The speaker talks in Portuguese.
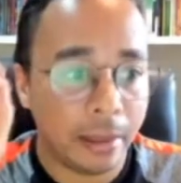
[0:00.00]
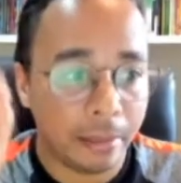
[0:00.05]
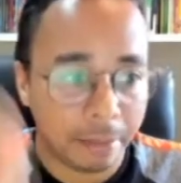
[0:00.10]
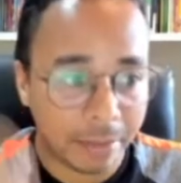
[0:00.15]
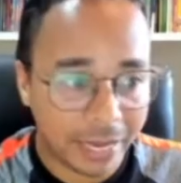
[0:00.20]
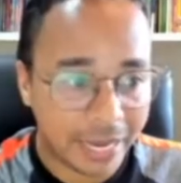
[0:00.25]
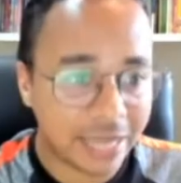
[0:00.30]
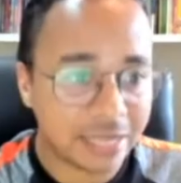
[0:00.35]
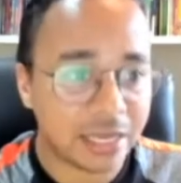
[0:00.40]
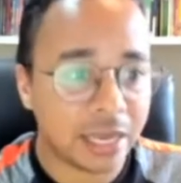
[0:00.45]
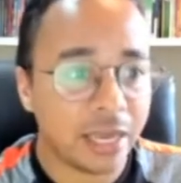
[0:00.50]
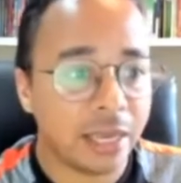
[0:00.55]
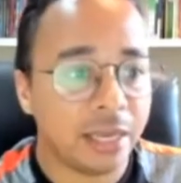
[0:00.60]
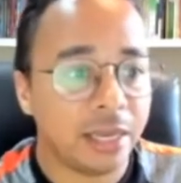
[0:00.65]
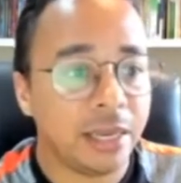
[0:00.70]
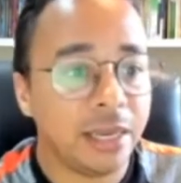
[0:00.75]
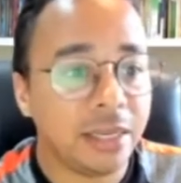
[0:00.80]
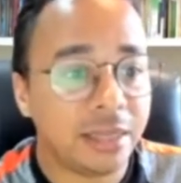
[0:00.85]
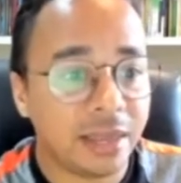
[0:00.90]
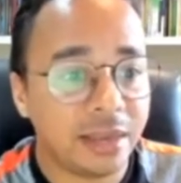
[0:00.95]
Beleza?
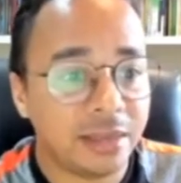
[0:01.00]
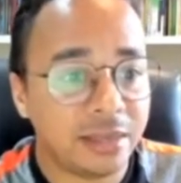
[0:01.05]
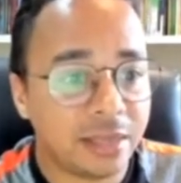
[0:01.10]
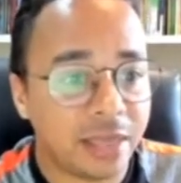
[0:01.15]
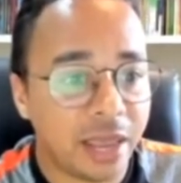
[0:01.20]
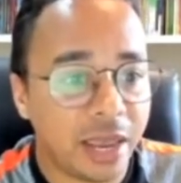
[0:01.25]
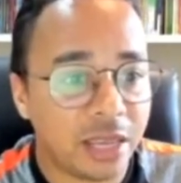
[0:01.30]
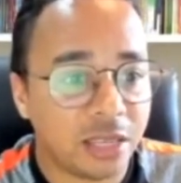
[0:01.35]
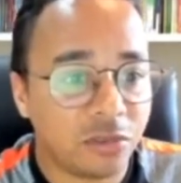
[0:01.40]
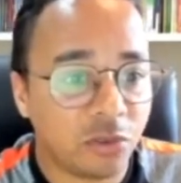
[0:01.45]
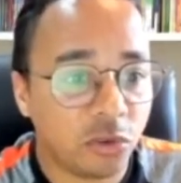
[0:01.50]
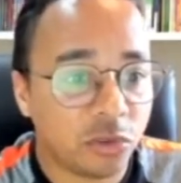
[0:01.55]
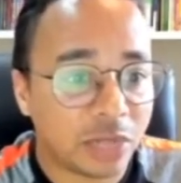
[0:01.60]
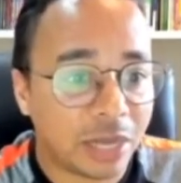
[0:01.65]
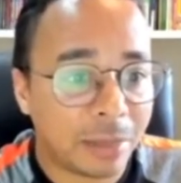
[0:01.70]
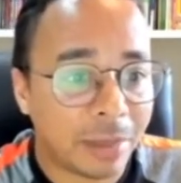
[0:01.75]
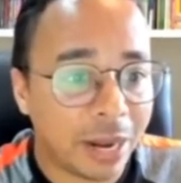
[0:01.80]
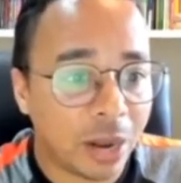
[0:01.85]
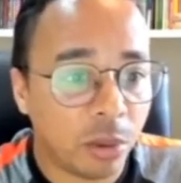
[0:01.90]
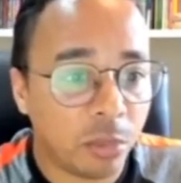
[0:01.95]
Item 6, vou
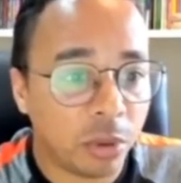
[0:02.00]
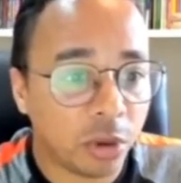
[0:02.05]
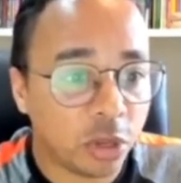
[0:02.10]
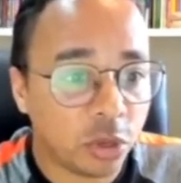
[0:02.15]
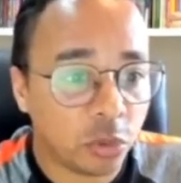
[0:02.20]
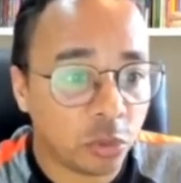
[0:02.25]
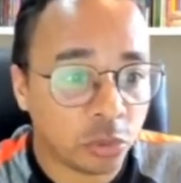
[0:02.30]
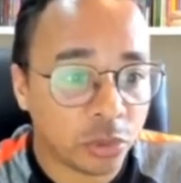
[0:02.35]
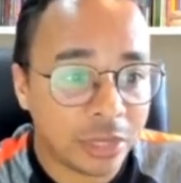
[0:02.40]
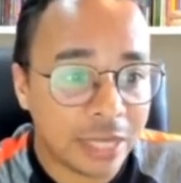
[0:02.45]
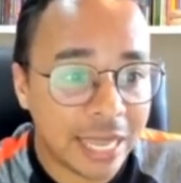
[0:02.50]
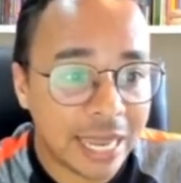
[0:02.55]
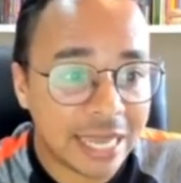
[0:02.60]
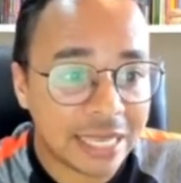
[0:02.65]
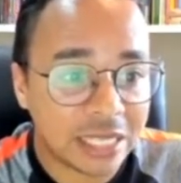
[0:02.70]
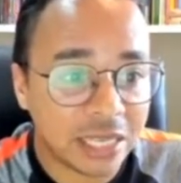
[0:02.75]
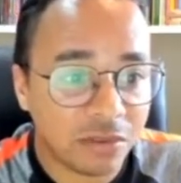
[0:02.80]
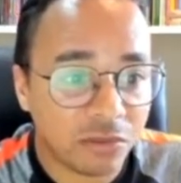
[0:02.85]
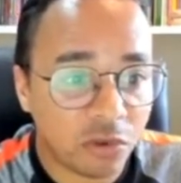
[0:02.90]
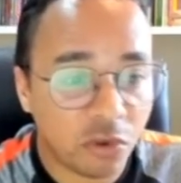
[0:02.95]
trabalhar um pouquinho o
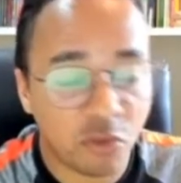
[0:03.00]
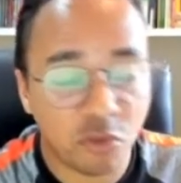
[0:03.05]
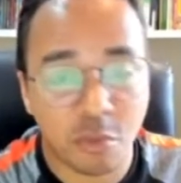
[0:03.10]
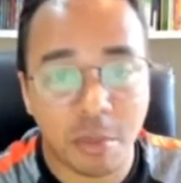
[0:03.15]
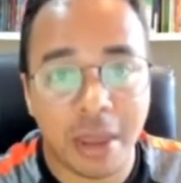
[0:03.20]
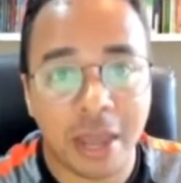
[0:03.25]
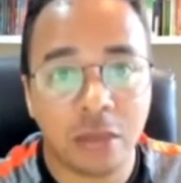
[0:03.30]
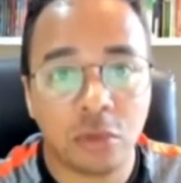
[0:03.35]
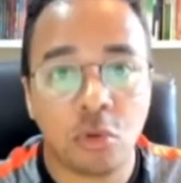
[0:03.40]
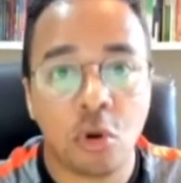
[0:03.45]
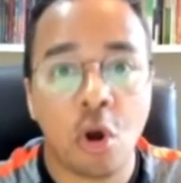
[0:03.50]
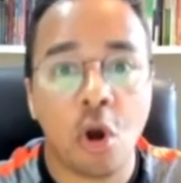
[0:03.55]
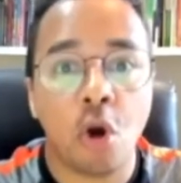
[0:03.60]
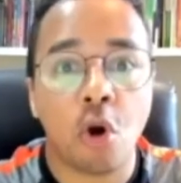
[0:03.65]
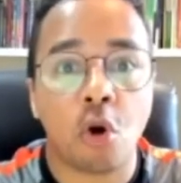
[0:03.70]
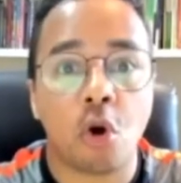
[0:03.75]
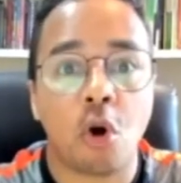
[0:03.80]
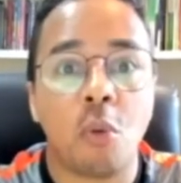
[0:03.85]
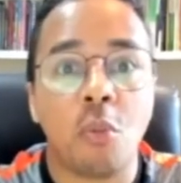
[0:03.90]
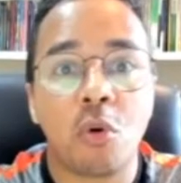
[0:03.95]
desenvolvimento,
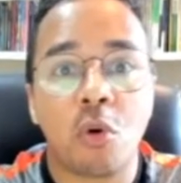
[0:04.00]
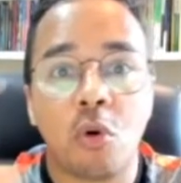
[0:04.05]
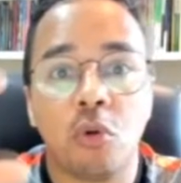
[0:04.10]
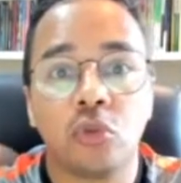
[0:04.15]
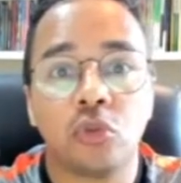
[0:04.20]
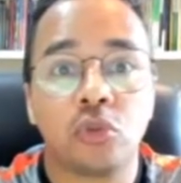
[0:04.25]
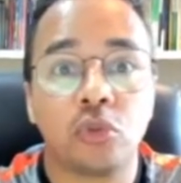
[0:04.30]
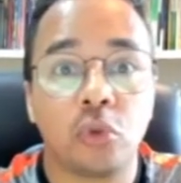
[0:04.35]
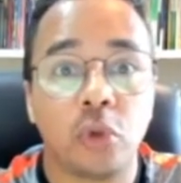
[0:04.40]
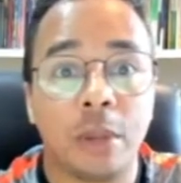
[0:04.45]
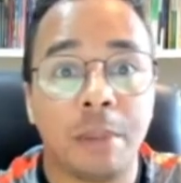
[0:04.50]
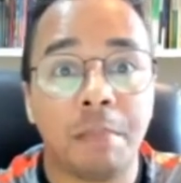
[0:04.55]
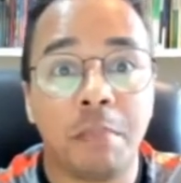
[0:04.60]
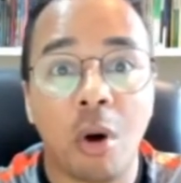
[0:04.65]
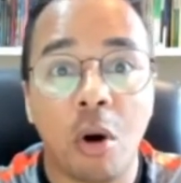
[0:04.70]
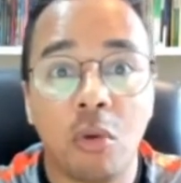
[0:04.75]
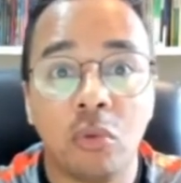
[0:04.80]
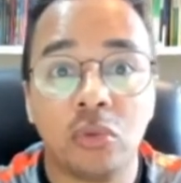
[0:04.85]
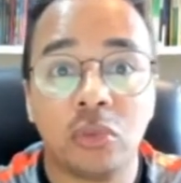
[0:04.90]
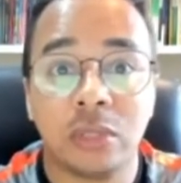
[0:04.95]
como construir
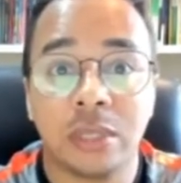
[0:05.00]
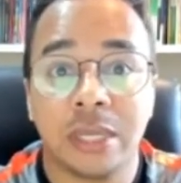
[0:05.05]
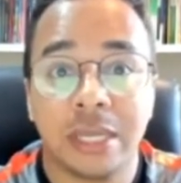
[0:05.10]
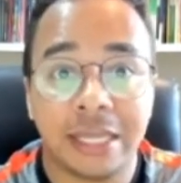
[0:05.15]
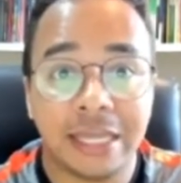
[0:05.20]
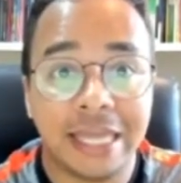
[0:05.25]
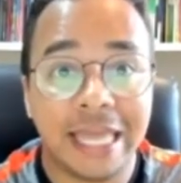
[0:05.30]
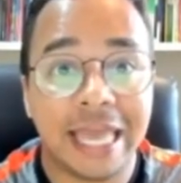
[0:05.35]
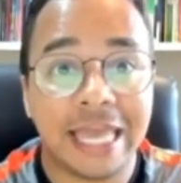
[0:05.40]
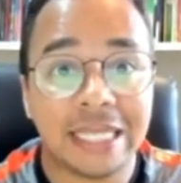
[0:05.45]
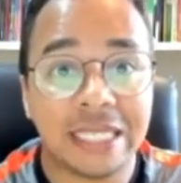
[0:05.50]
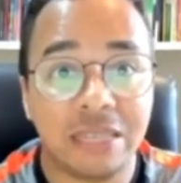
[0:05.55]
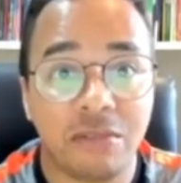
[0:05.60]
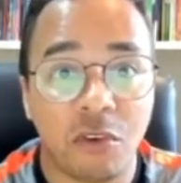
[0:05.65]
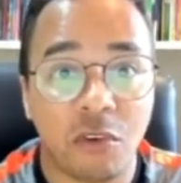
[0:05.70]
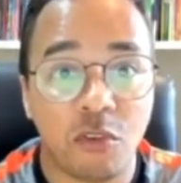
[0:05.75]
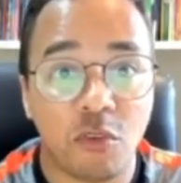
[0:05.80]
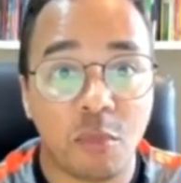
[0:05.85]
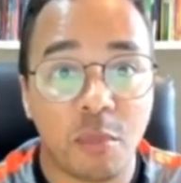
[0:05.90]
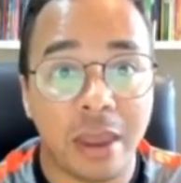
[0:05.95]
bons
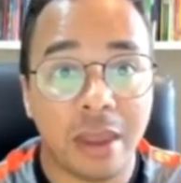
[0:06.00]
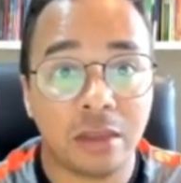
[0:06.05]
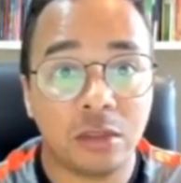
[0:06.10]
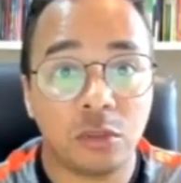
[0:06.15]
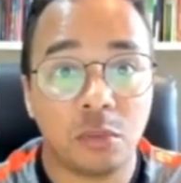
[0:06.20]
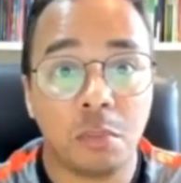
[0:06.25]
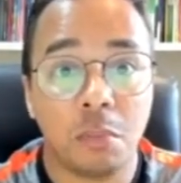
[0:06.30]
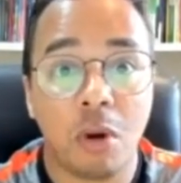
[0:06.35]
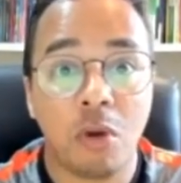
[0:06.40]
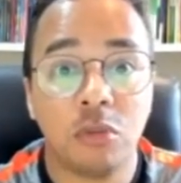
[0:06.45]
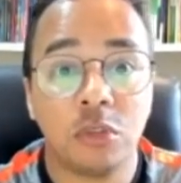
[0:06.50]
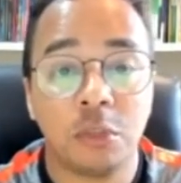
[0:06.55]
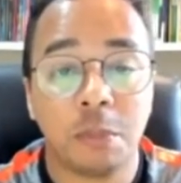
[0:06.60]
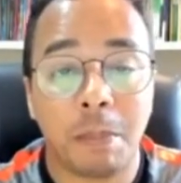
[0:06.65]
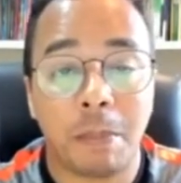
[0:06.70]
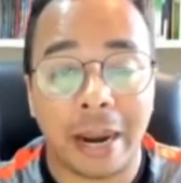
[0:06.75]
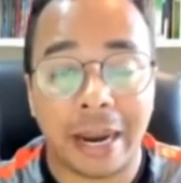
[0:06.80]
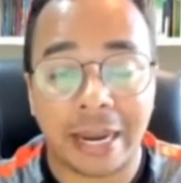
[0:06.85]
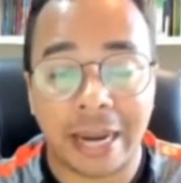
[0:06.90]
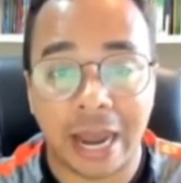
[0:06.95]
desenvolvimentos, bons
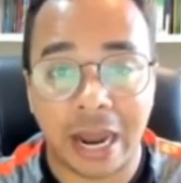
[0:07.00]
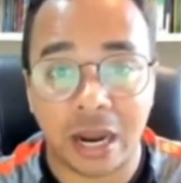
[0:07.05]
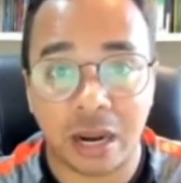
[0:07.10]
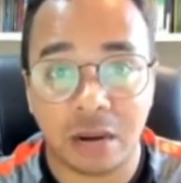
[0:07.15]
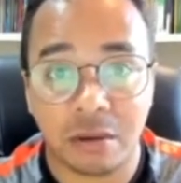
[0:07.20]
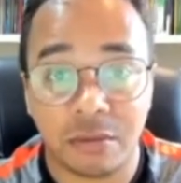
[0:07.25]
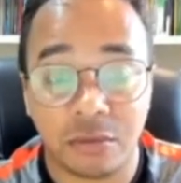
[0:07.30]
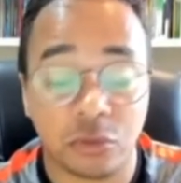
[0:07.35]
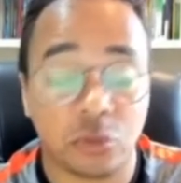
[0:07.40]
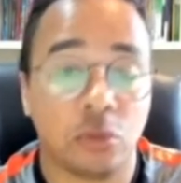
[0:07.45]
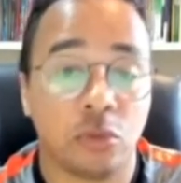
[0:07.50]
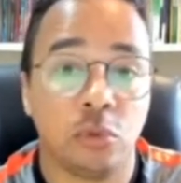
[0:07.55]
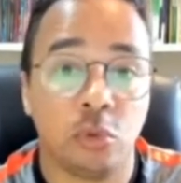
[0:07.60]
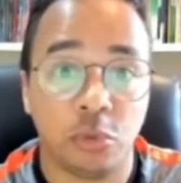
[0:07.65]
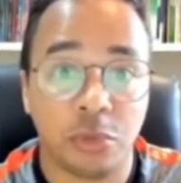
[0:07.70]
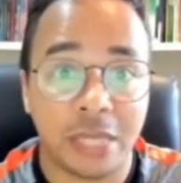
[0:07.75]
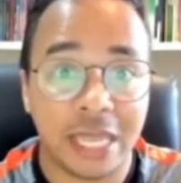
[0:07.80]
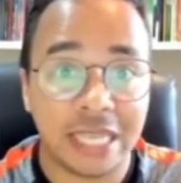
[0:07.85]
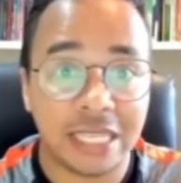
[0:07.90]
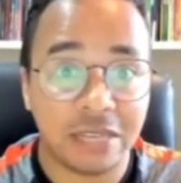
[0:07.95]
parágrafos do
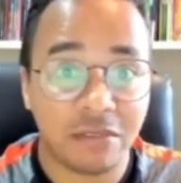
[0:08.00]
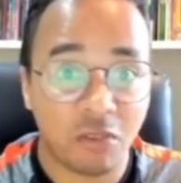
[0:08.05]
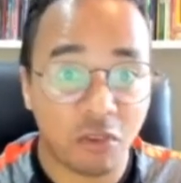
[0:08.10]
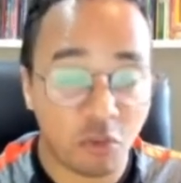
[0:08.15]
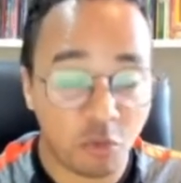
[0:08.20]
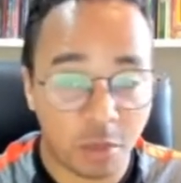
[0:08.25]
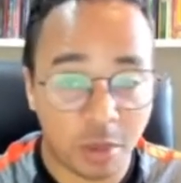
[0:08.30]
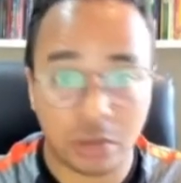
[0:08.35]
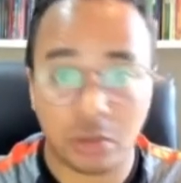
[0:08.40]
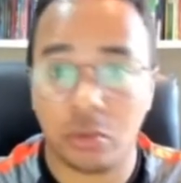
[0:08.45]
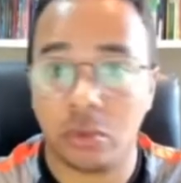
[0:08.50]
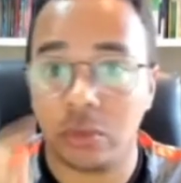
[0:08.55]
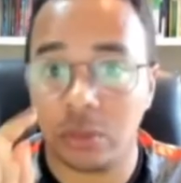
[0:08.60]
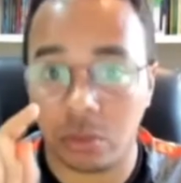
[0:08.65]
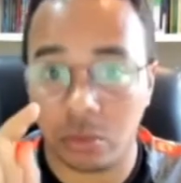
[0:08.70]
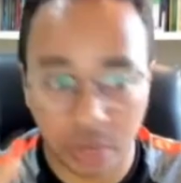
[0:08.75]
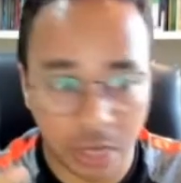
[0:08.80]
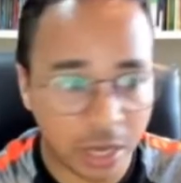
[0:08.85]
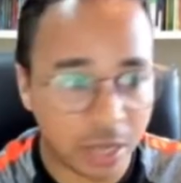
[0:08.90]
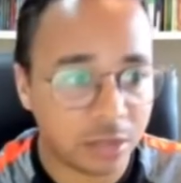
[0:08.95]
desenvolvimento no
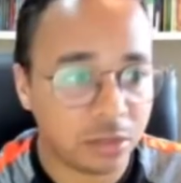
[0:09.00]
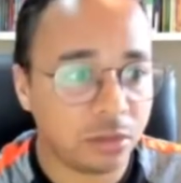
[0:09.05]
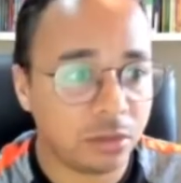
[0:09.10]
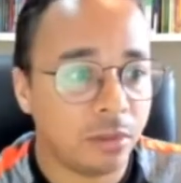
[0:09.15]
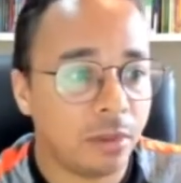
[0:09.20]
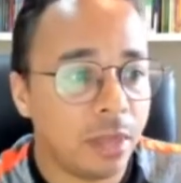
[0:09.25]
seu texto.